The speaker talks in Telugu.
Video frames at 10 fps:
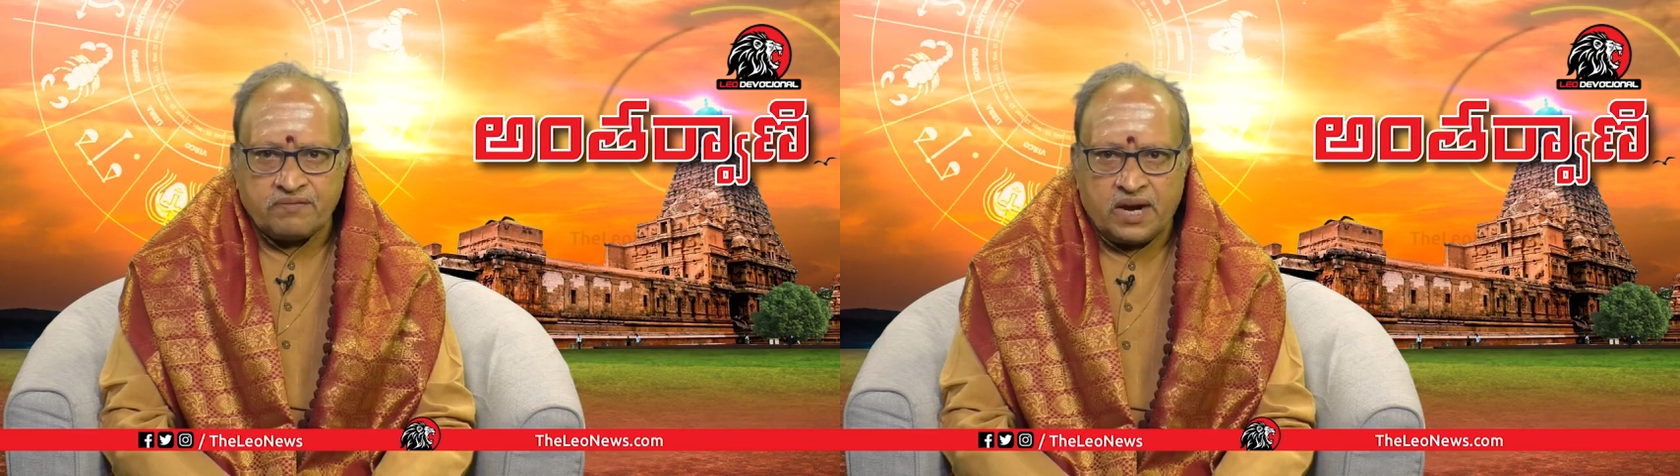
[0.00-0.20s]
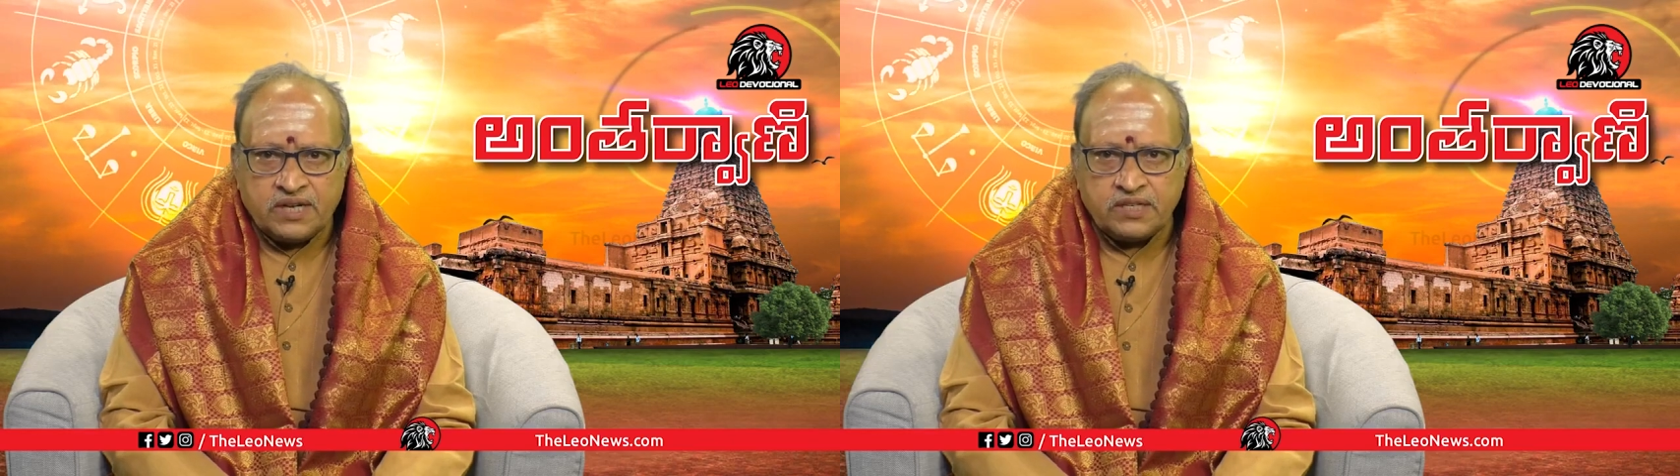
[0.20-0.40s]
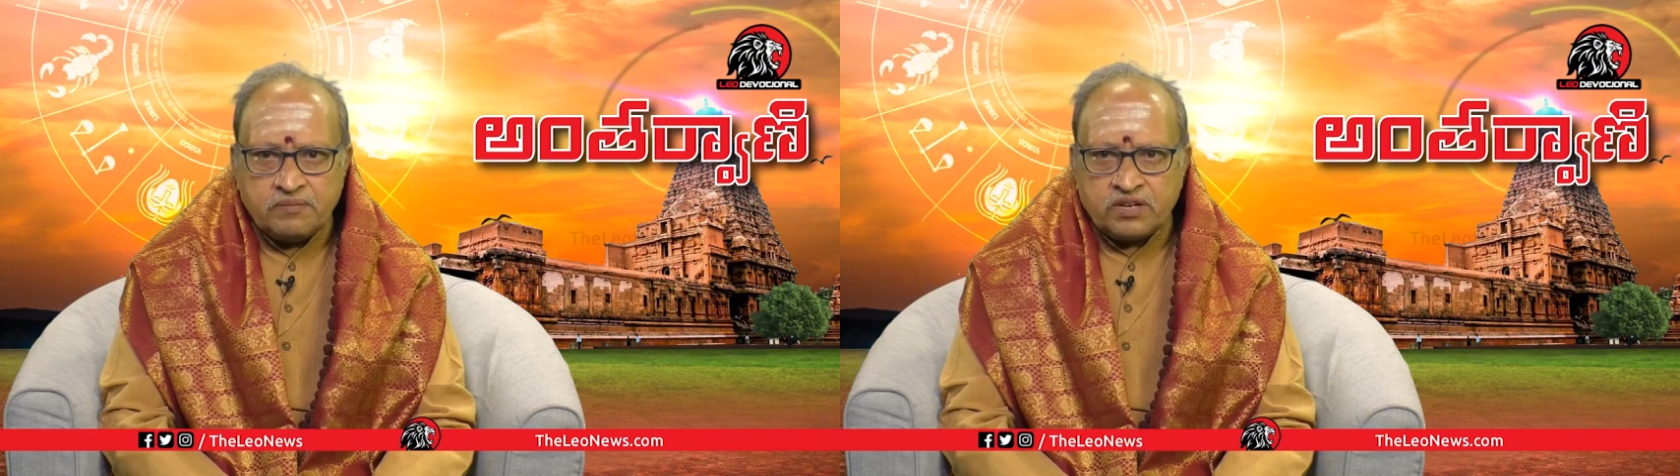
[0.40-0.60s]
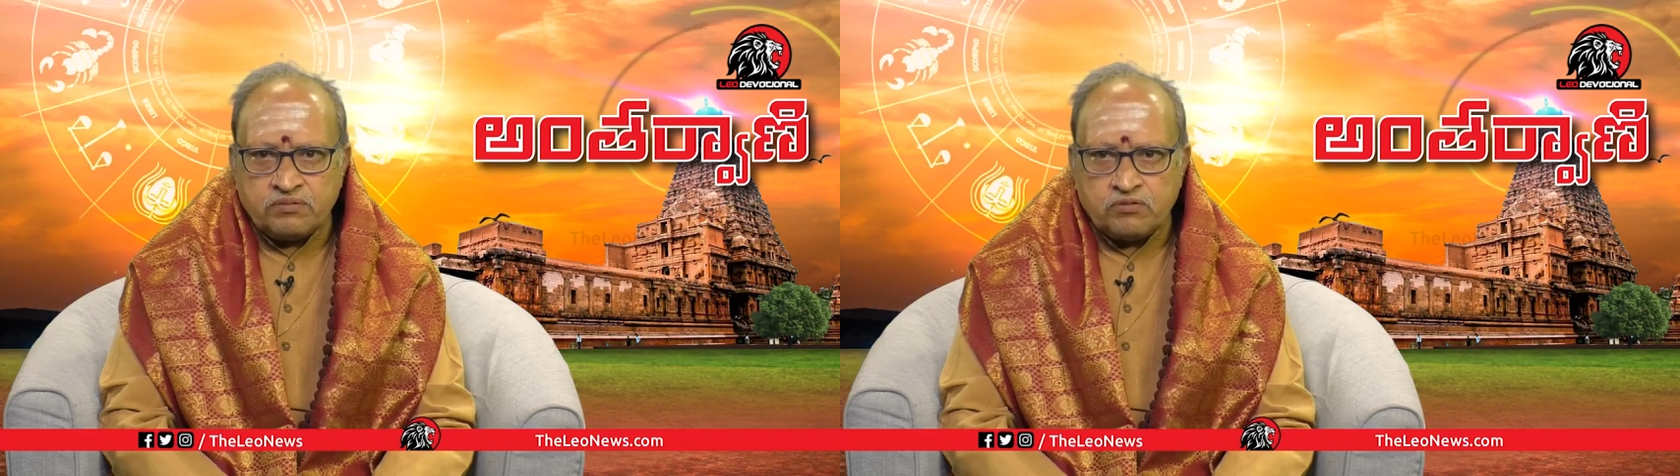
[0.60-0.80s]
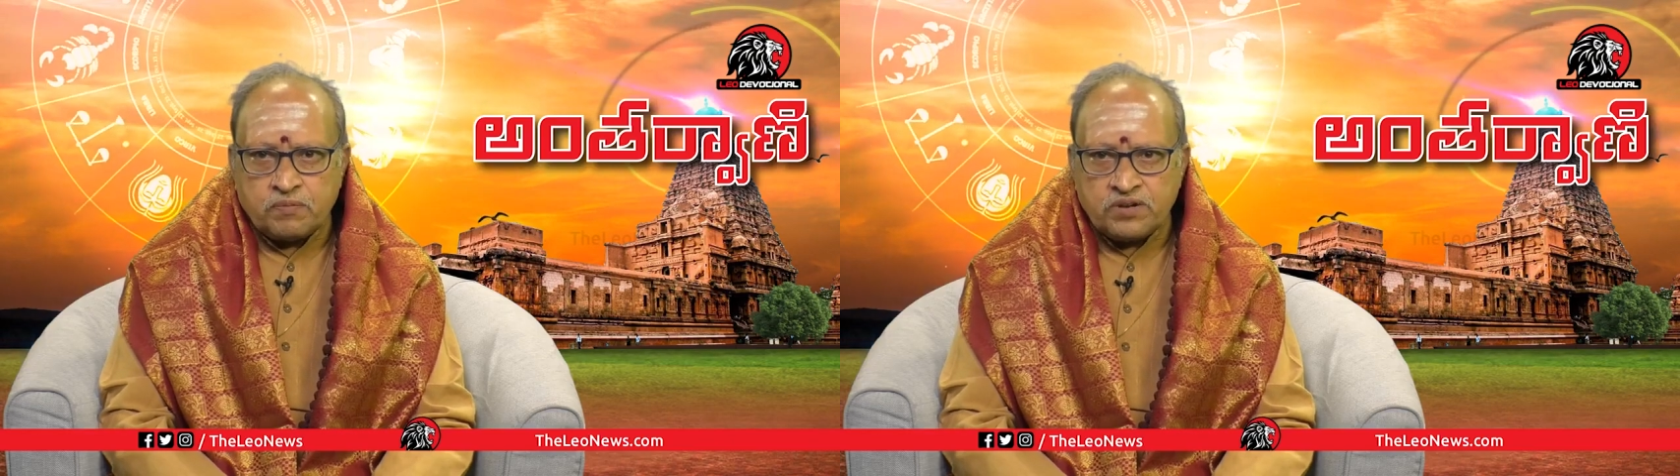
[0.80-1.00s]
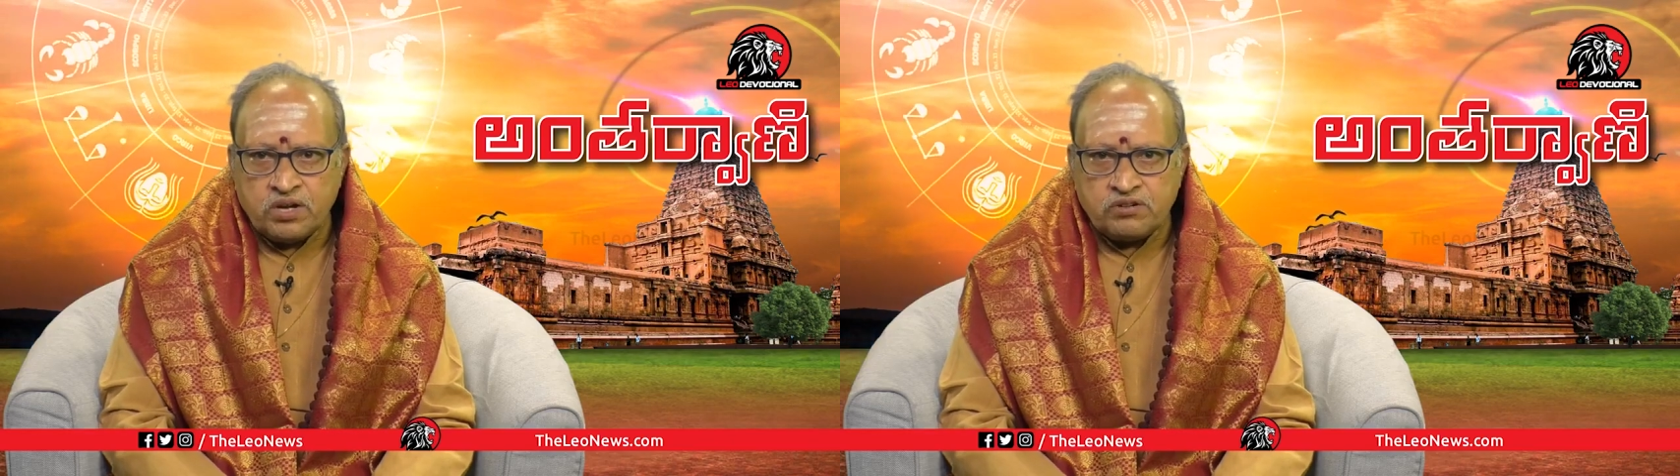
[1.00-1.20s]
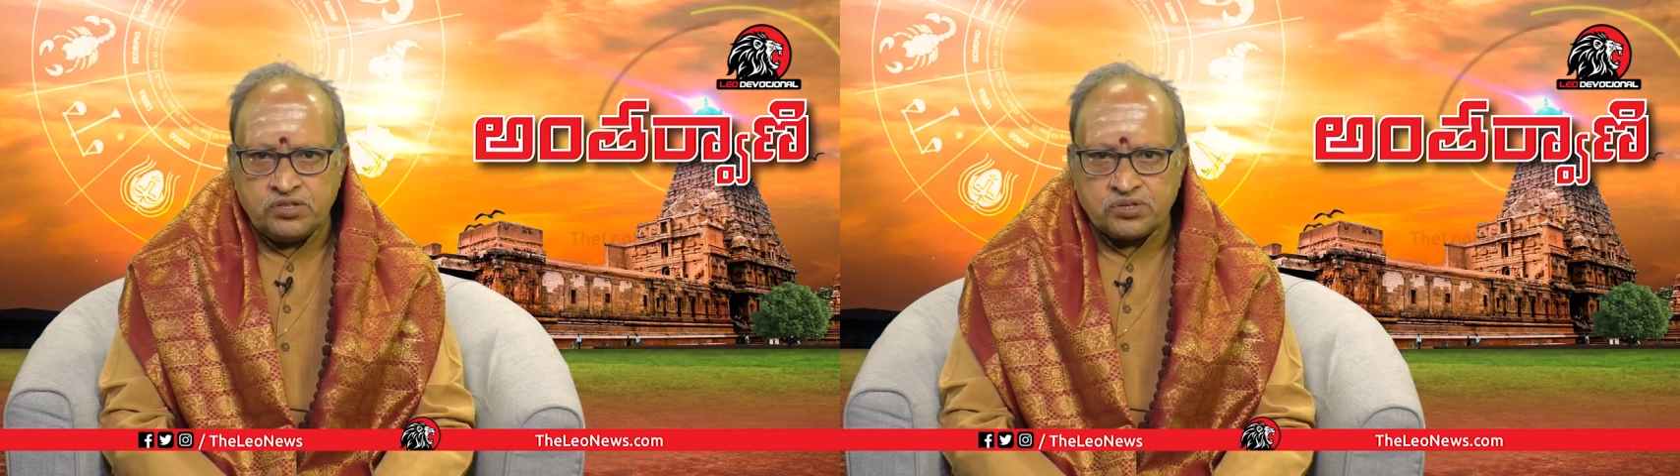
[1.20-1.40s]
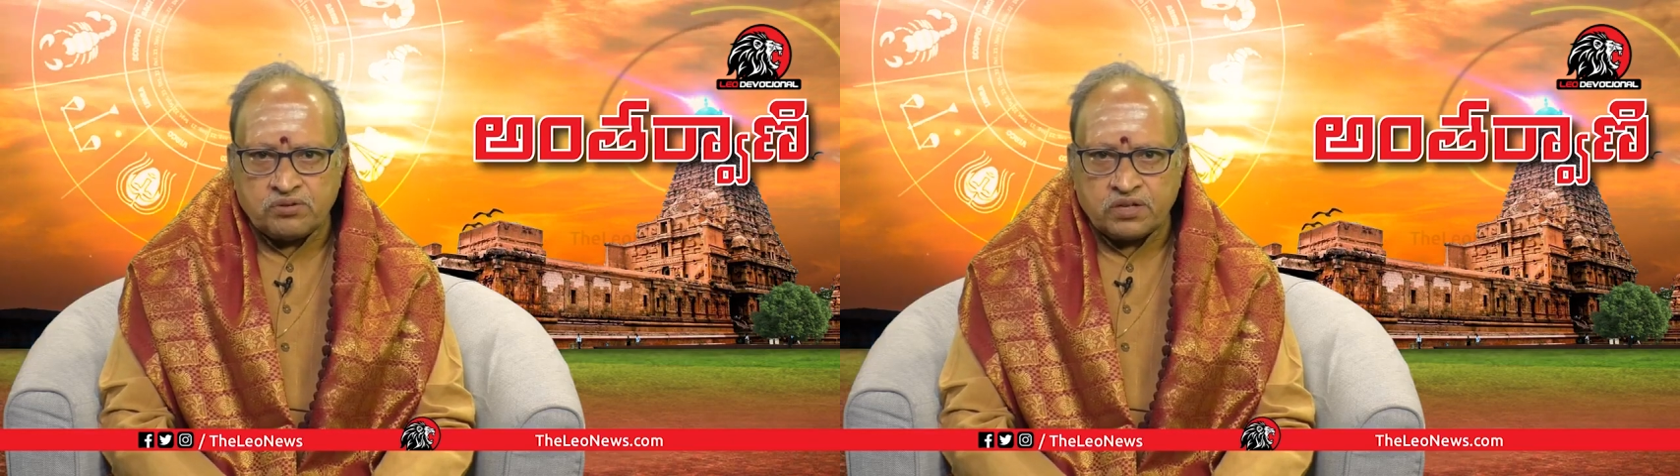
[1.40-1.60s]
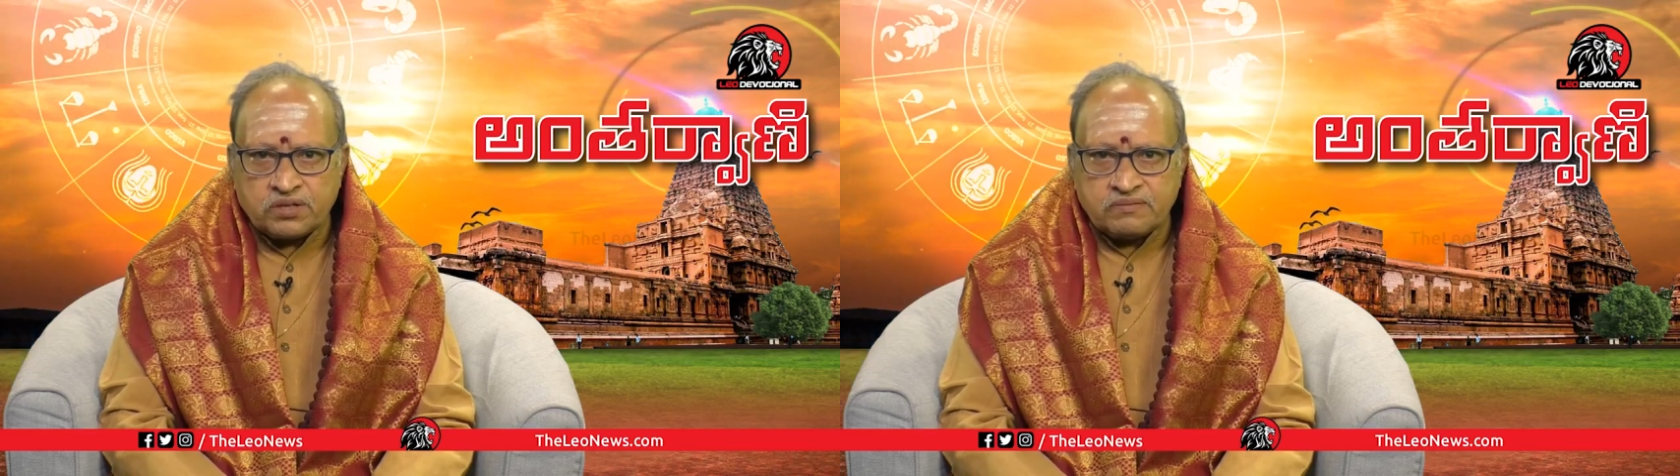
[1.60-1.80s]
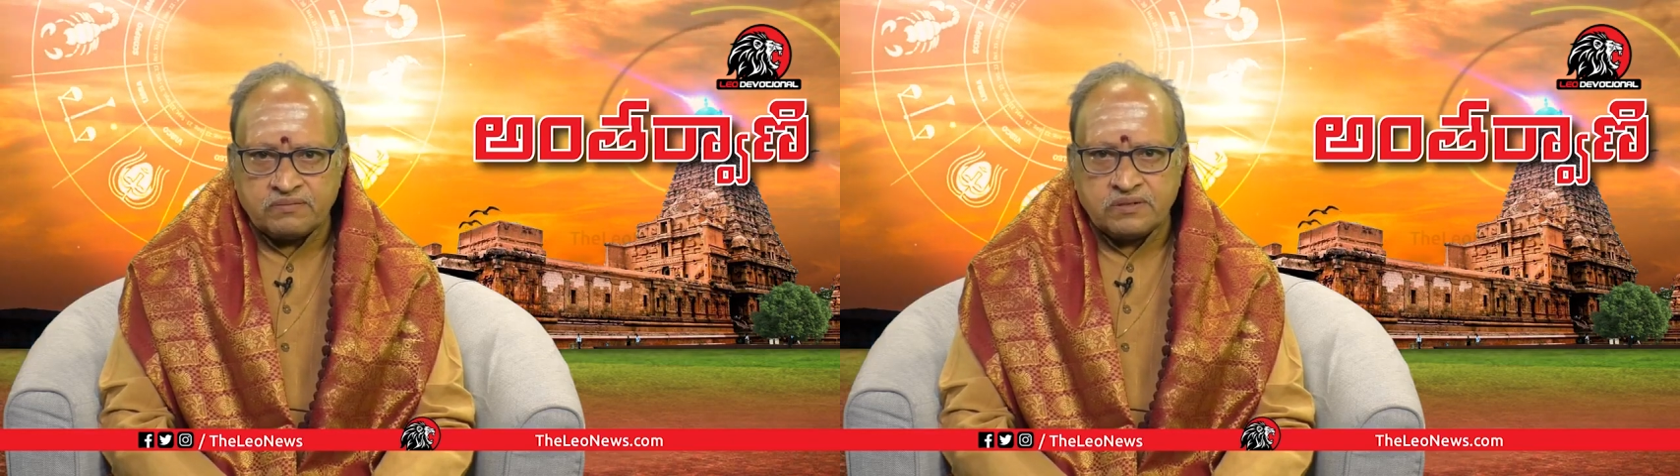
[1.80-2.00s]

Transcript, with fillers: వాటిని మనం ఉపయోగించుకోవటం